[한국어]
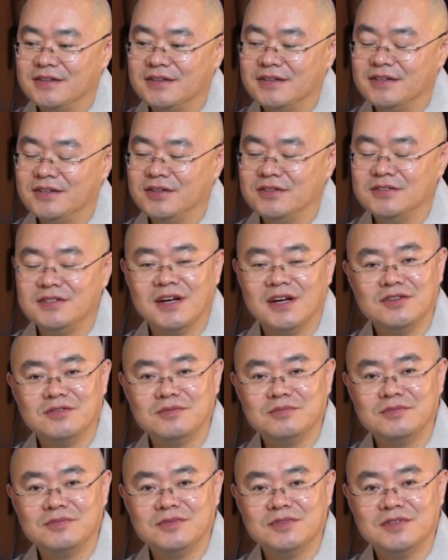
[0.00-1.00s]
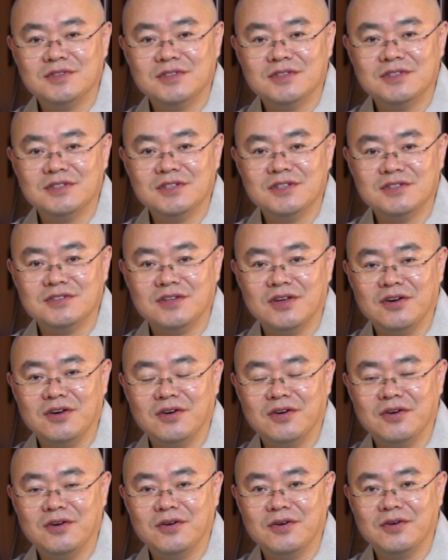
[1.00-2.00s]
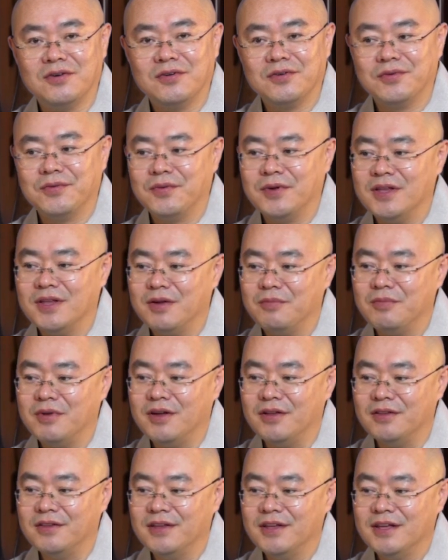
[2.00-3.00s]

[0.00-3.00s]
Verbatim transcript: 연세가 좀 드셨어요. 왜냐면